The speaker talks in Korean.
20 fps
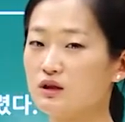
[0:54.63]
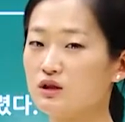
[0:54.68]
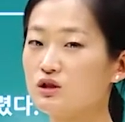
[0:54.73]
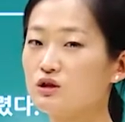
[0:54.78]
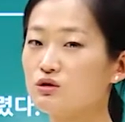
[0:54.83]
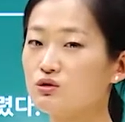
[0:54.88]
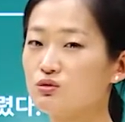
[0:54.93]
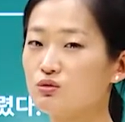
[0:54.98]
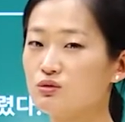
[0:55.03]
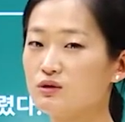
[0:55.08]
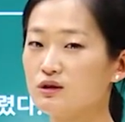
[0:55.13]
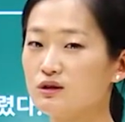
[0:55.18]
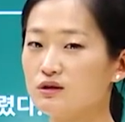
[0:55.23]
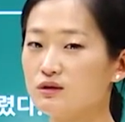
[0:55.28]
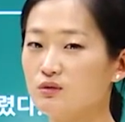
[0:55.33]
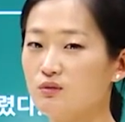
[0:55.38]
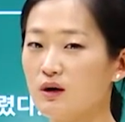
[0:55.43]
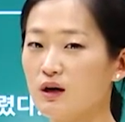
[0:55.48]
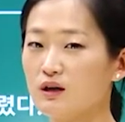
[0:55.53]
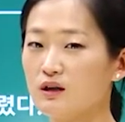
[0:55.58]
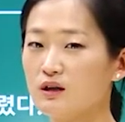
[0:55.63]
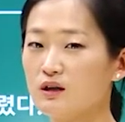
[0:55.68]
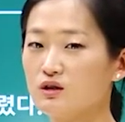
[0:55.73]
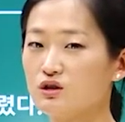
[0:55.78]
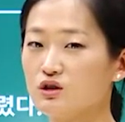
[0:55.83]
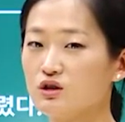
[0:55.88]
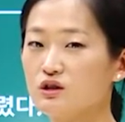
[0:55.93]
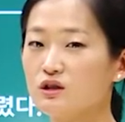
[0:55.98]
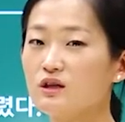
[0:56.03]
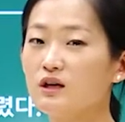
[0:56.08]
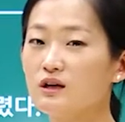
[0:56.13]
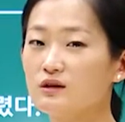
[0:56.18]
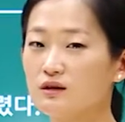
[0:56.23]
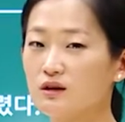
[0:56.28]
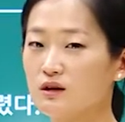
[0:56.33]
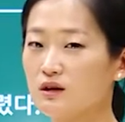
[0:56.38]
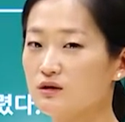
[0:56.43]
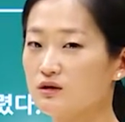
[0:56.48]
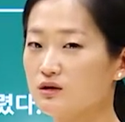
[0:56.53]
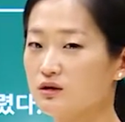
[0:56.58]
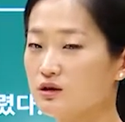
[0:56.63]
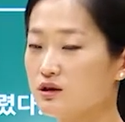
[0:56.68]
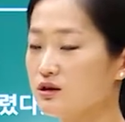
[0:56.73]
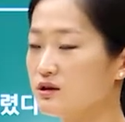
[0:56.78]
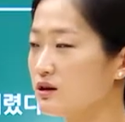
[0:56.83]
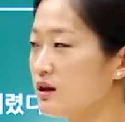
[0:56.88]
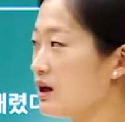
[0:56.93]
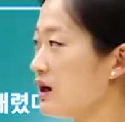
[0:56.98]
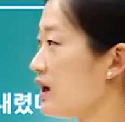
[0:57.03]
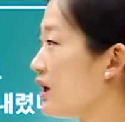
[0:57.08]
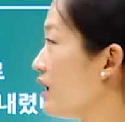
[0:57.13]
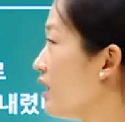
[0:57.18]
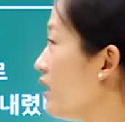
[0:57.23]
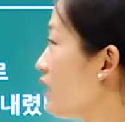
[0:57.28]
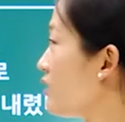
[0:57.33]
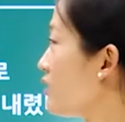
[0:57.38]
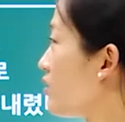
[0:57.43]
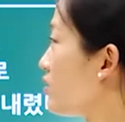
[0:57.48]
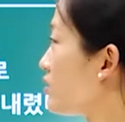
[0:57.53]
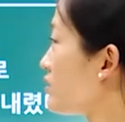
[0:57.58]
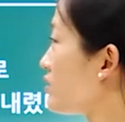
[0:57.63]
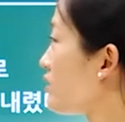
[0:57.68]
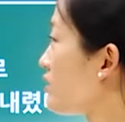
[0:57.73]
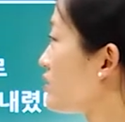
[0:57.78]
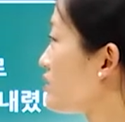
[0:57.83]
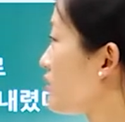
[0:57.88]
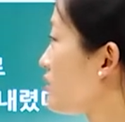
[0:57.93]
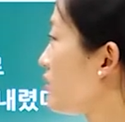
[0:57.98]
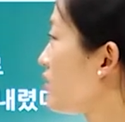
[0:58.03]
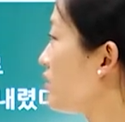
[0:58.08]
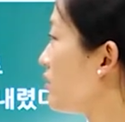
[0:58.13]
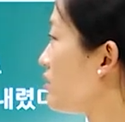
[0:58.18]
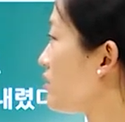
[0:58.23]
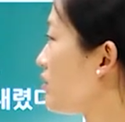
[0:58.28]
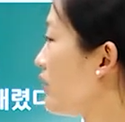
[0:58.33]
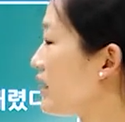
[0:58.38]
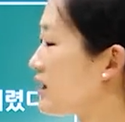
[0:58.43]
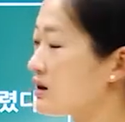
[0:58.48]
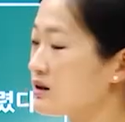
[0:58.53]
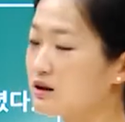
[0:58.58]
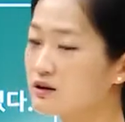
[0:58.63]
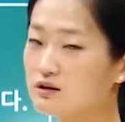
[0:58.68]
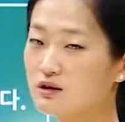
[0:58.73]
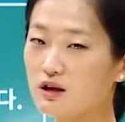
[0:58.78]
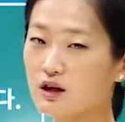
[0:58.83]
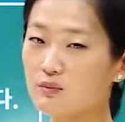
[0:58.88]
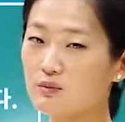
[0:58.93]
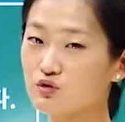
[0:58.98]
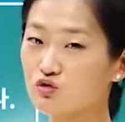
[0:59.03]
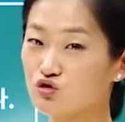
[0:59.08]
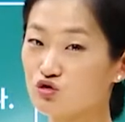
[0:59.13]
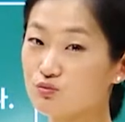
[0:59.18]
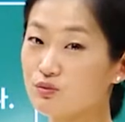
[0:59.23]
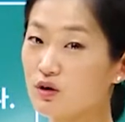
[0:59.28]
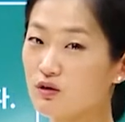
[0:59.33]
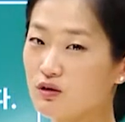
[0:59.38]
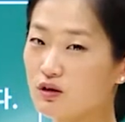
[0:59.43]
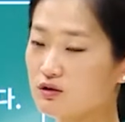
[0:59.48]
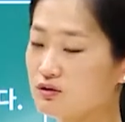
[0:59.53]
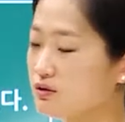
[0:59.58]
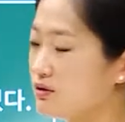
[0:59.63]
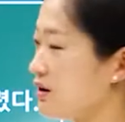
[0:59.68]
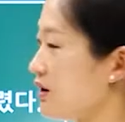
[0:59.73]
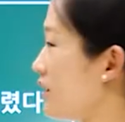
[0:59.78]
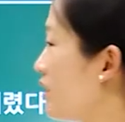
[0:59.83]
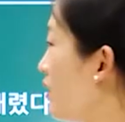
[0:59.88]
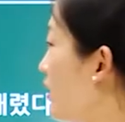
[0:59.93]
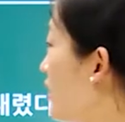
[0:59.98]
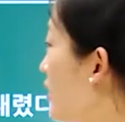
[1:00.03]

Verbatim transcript: 즉조는 왕이 즉위한다라는 뜻인데, 여기에서 왕이 된 사람이 2명이 있어요.